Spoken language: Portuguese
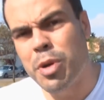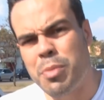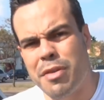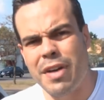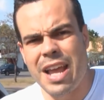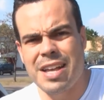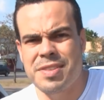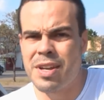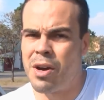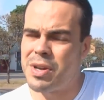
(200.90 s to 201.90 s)
por uma
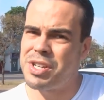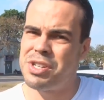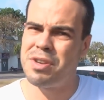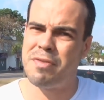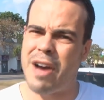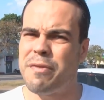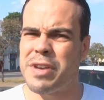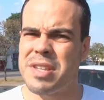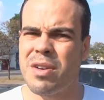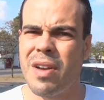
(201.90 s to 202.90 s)
avaliação, a gente vai
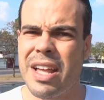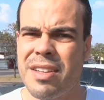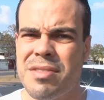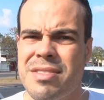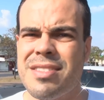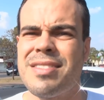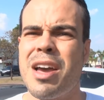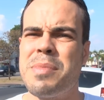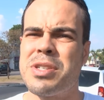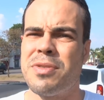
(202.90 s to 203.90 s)
fazer a coleta dos
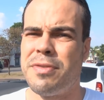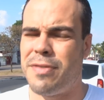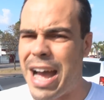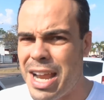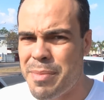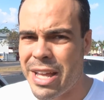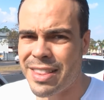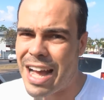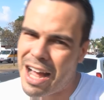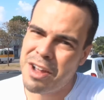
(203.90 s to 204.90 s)
exames, vai
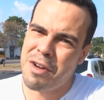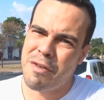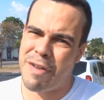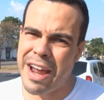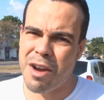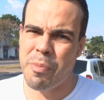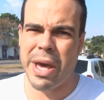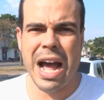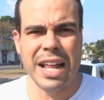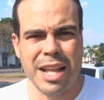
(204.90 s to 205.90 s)
alimentar, vai
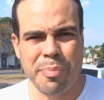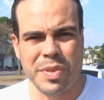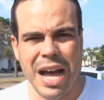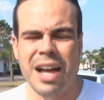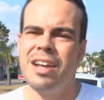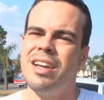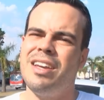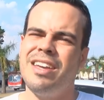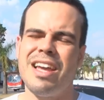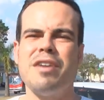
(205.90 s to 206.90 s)
recuperar, adaptar
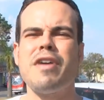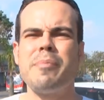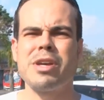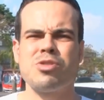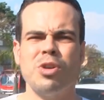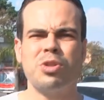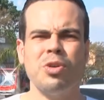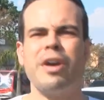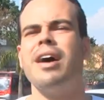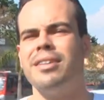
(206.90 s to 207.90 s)
e ele vai para a
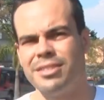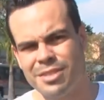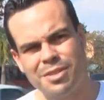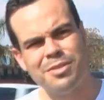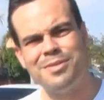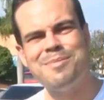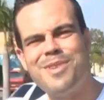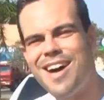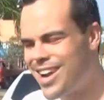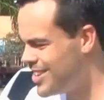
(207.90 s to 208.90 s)
soltura.
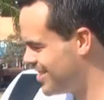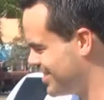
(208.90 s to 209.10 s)
Vambora!